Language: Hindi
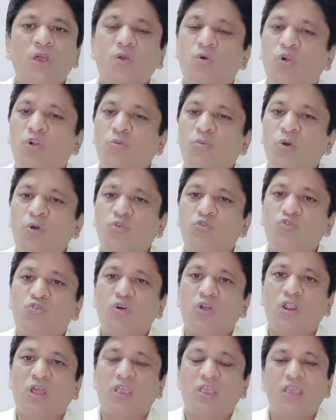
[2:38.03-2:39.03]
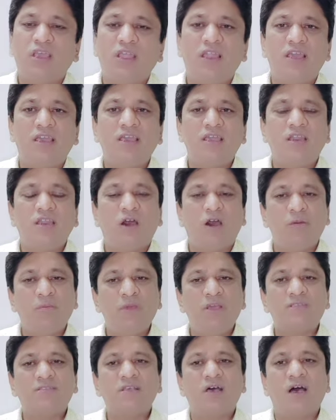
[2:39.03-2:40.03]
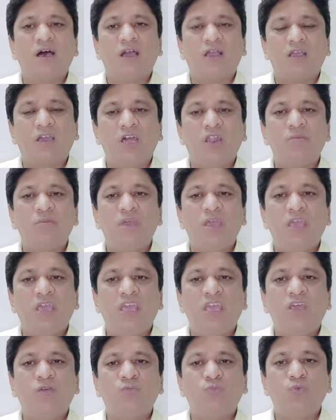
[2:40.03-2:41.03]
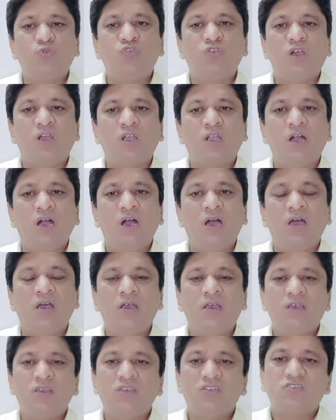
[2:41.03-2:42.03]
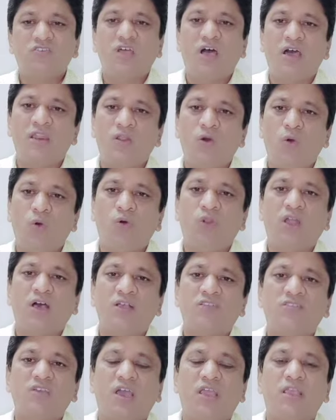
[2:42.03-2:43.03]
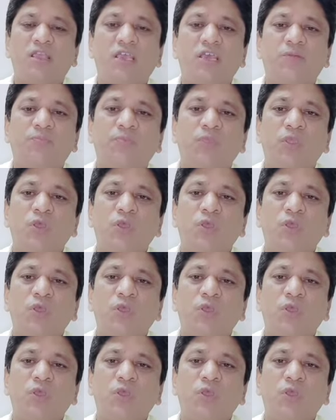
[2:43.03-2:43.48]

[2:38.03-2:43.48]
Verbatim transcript: कोण में उसको रखें लेकिन हमेशा घर में एक पूजा का स्थान होना चाहिए